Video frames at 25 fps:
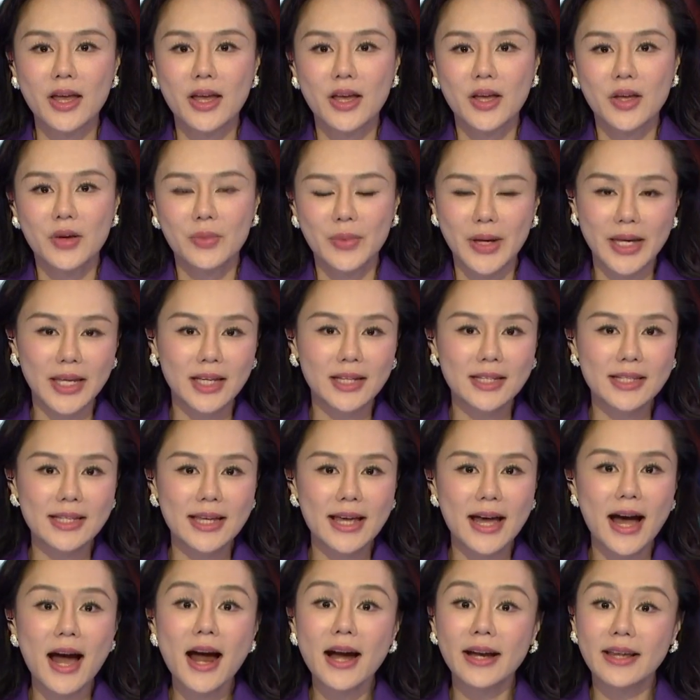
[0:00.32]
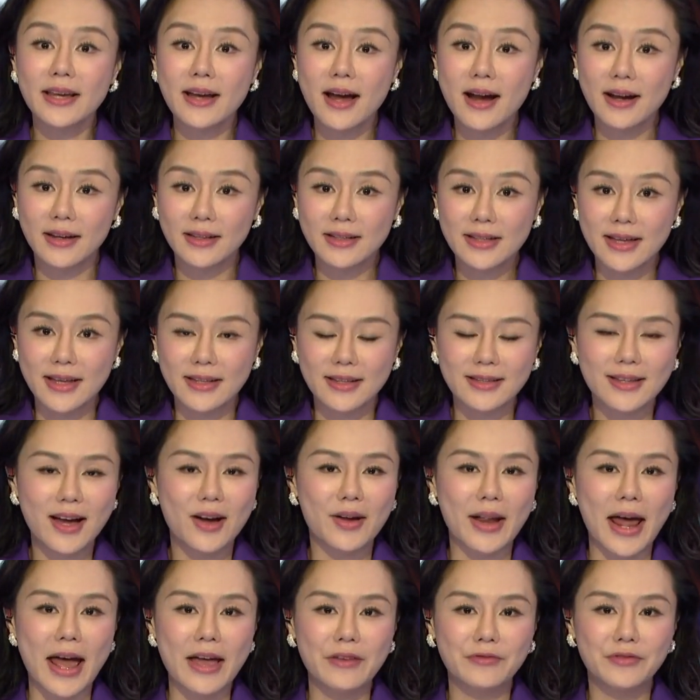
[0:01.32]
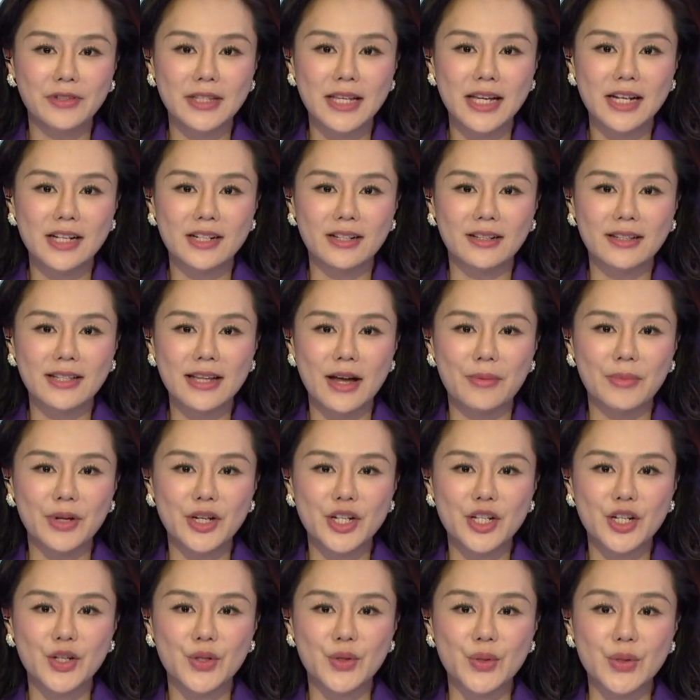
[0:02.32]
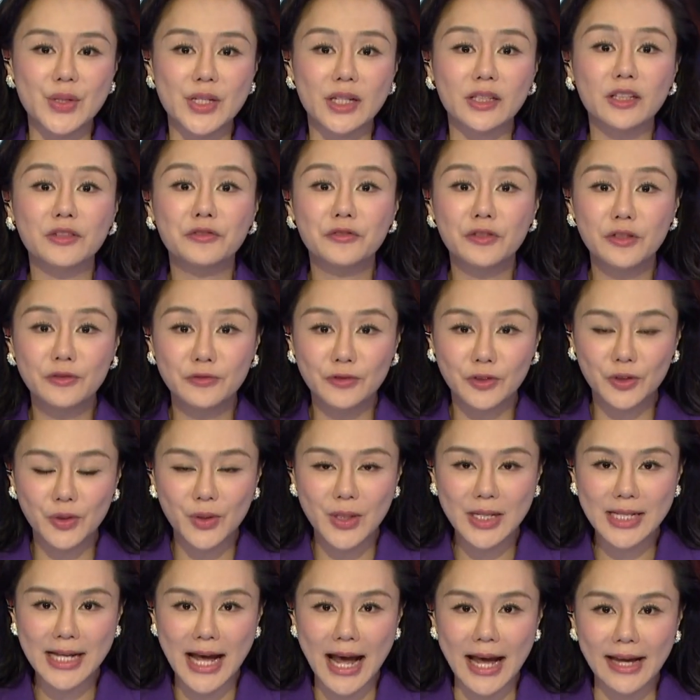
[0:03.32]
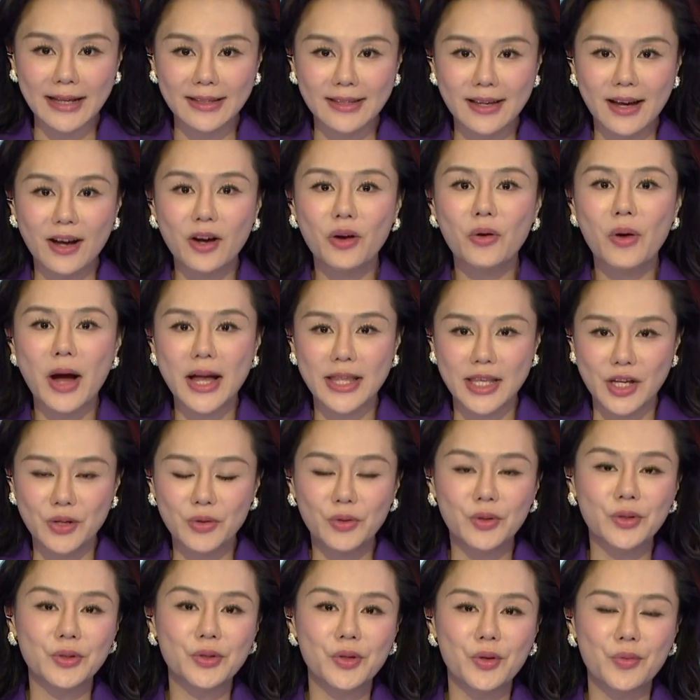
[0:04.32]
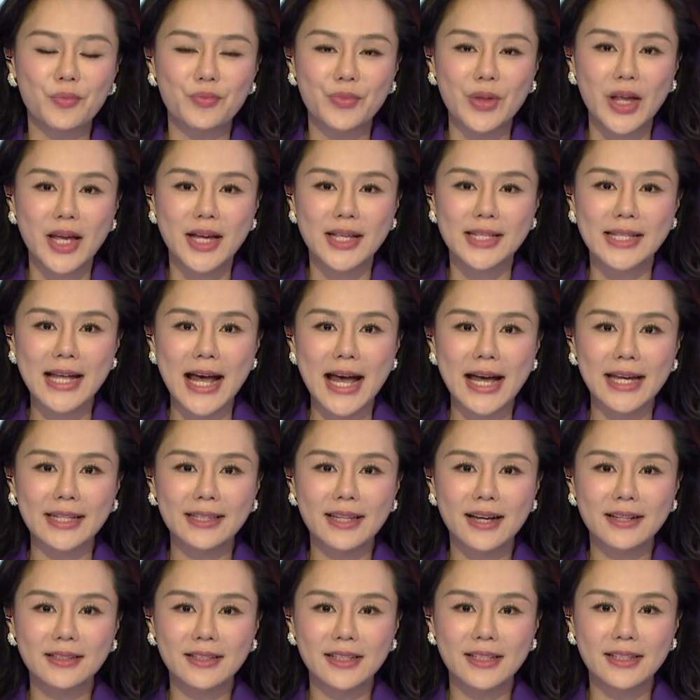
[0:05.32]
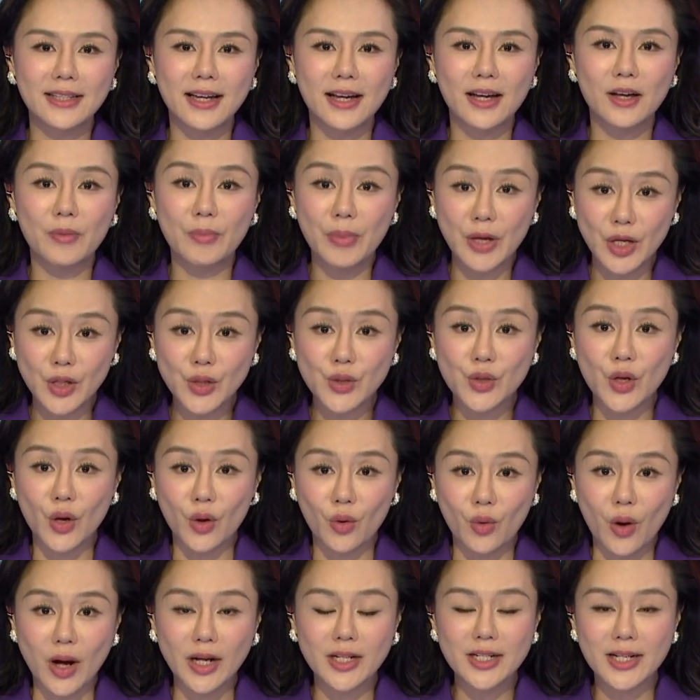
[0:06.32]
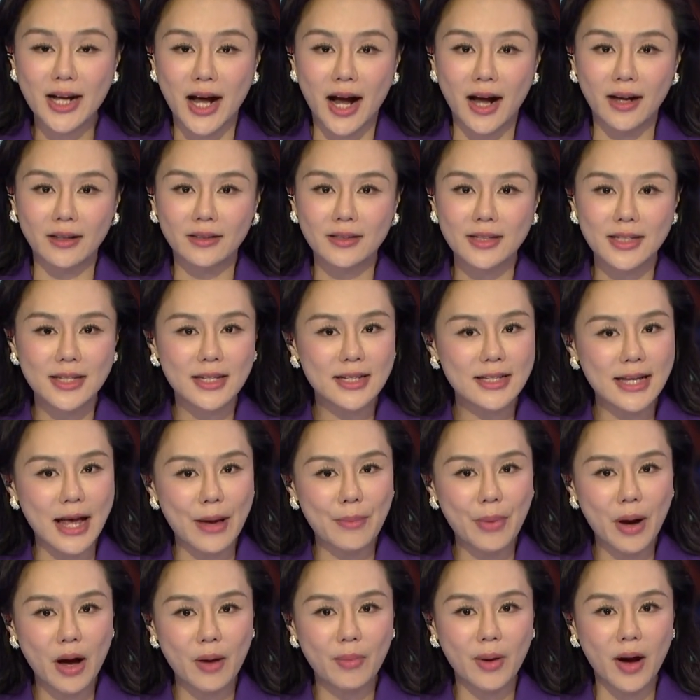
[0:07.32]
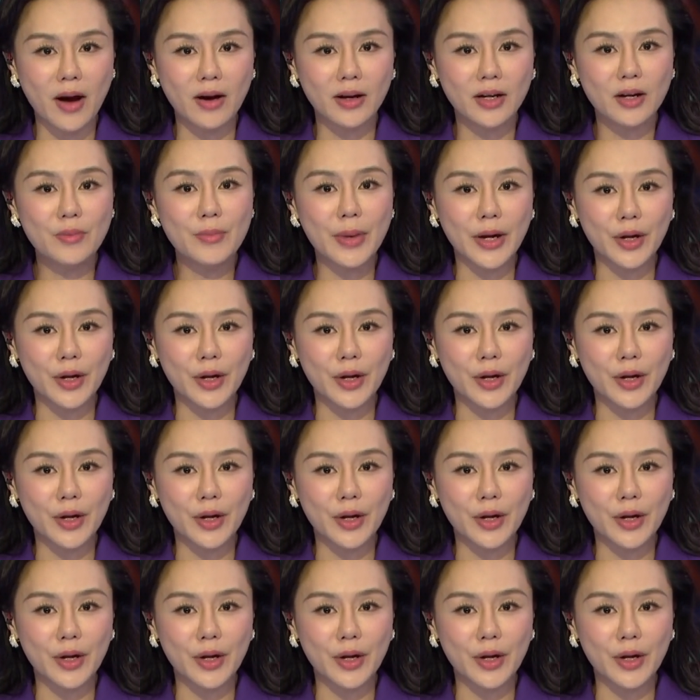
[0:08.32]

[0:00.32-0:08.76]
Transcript: 为迎接2020年的到来，福建省厦门市举行了丰富多彩的跨年活动。在当地的冰雪广场，七彩泡泡和美